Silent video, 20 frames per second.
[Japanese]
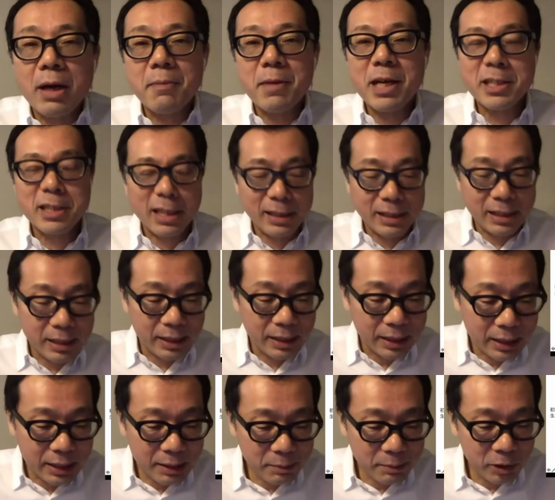まさに
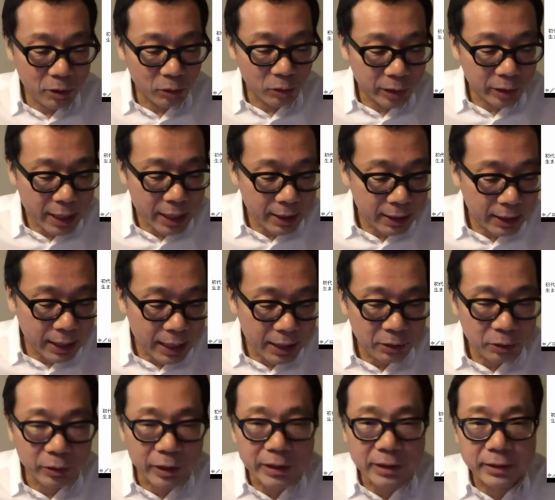意味の展開の
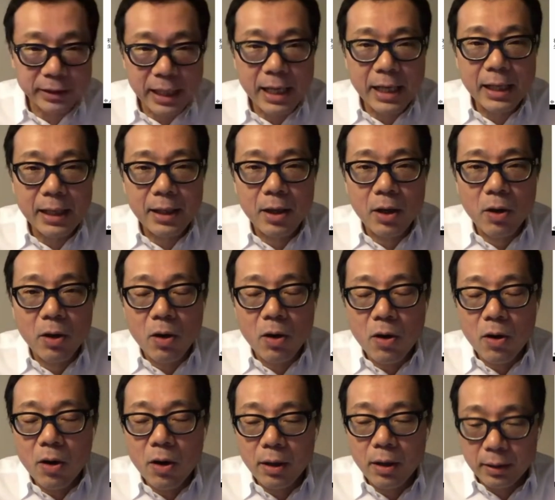ですね、
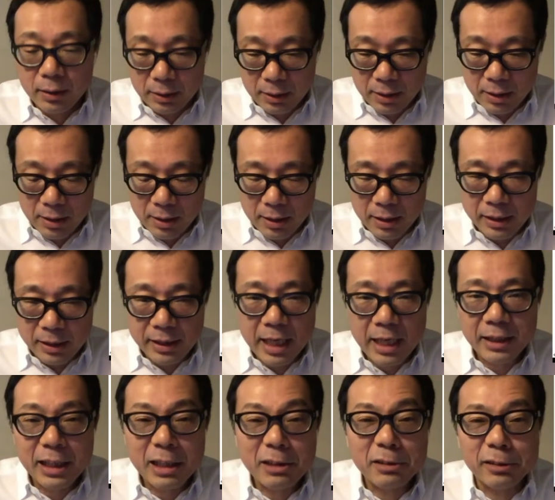偉
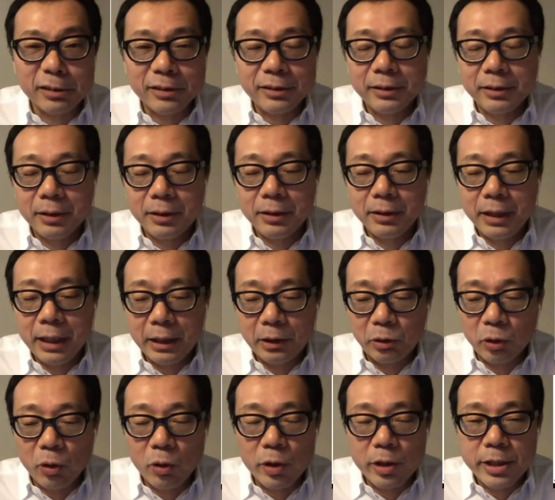大なる例
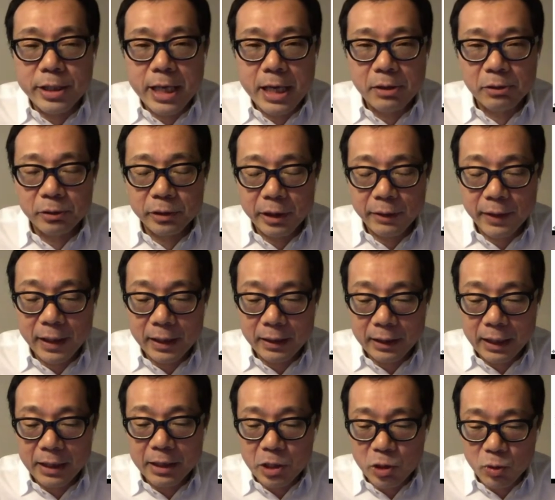と言えるんではな
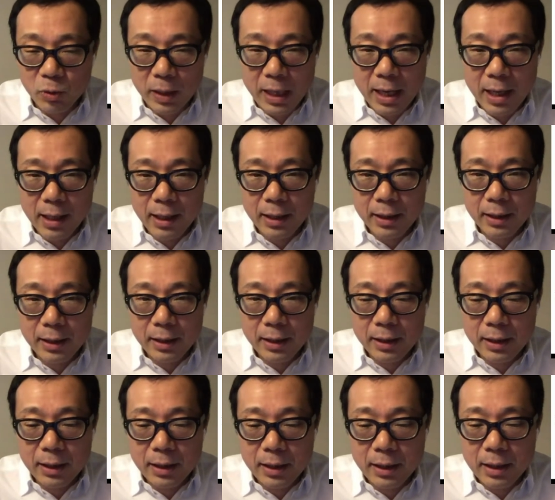いでしょうか。
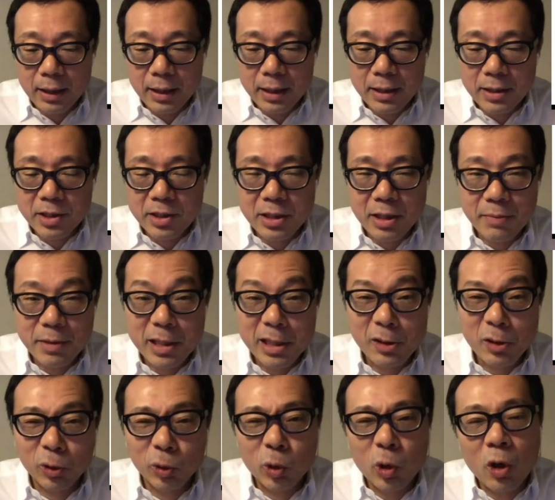えー、ちなみに
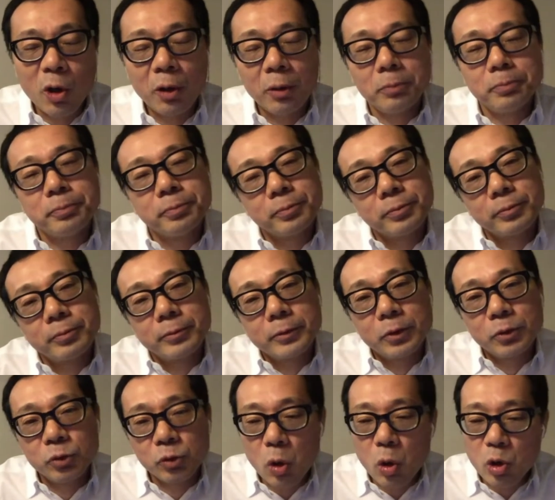この
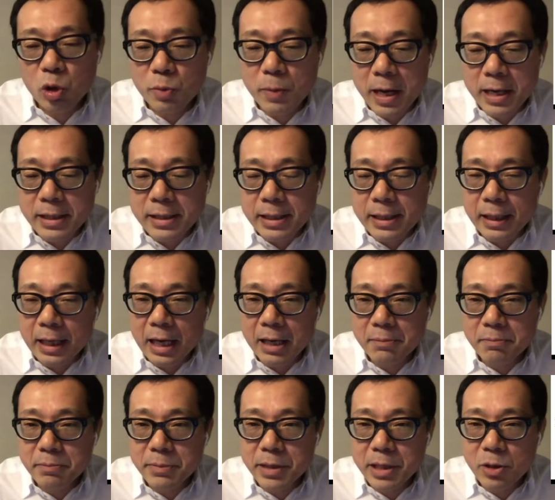ウォークマンに
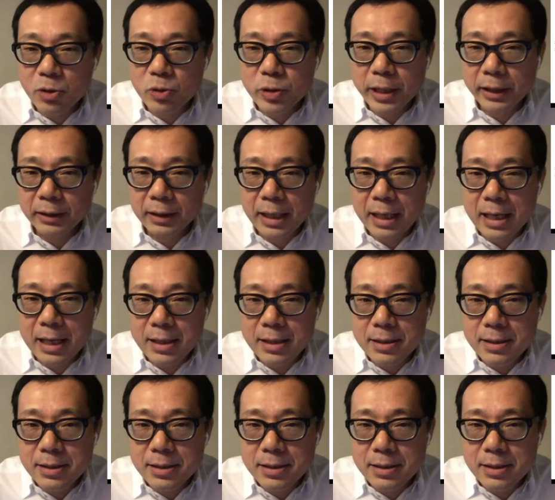感銘を受けた